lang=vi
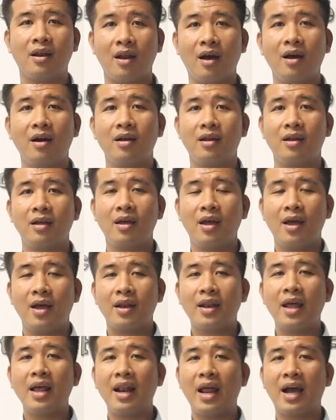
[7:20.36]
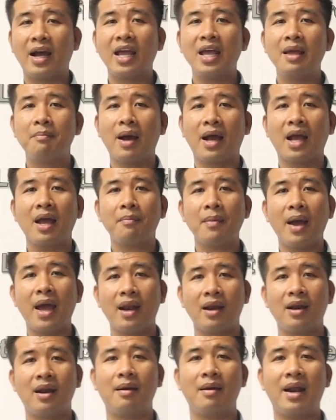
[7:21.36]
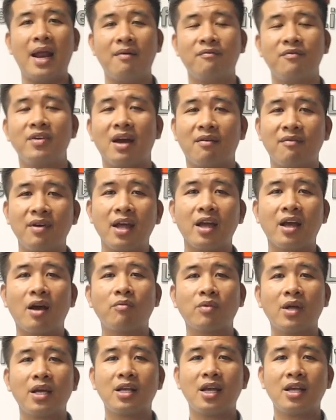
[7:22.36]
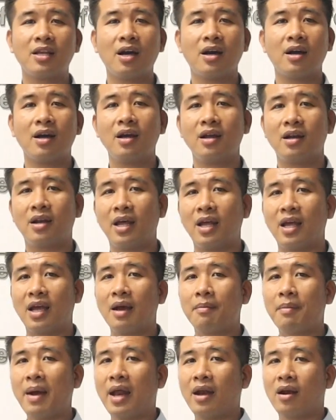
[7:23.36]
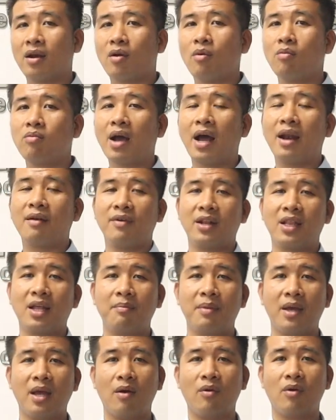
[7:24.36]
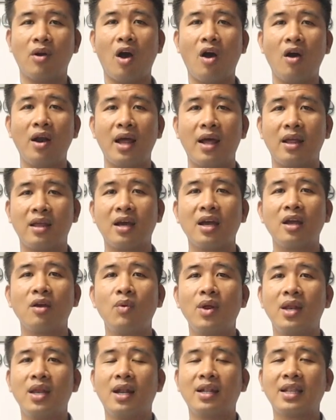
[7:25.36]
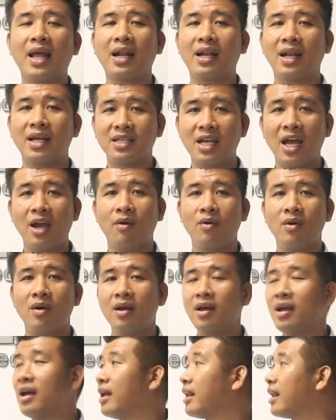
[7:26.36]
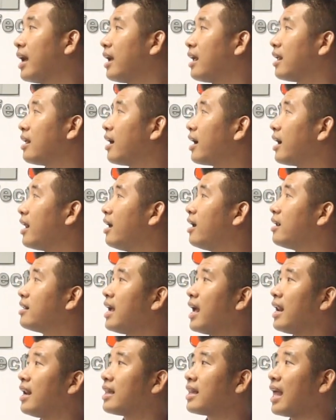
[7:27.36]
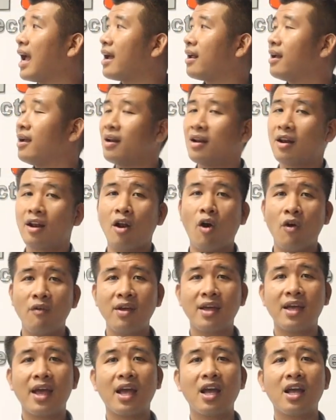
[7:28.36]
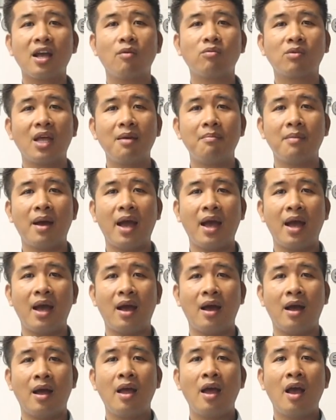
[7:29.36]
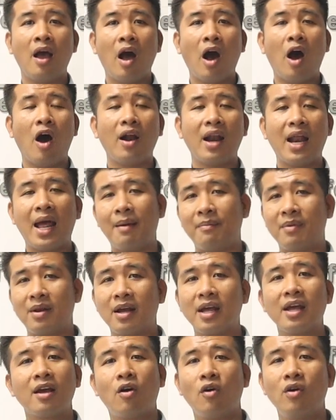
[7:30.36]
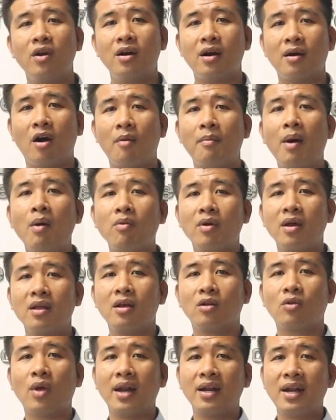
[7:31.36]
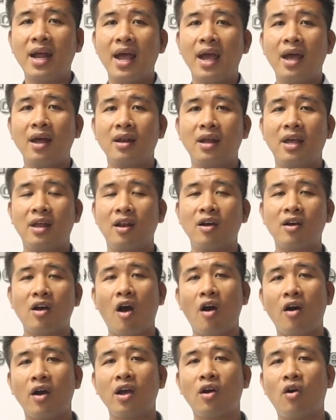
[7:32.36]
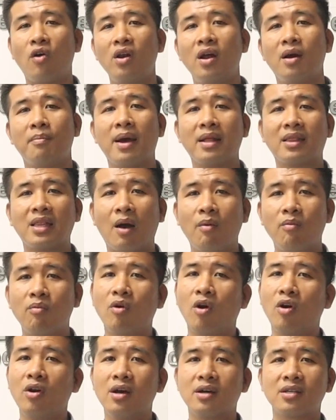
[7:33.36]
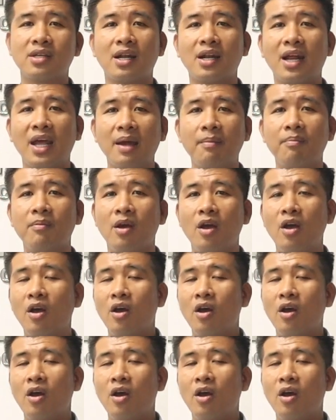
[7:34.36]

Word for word: Đó. Nên là khi mà các bạn làm việc với cái công ty xây dựng á, thì các bạn cũng cần phải tìm hiểu rõ là những cái nguyên nhân tăng tại sao. Thì những cái đơn giá này tăng á, đối với các cái công ty mà họ làm cái khối lượng, họ bốc cái dự toán ra á, thì nó có cái khối lượng bê tông, khối lượng sắt thép,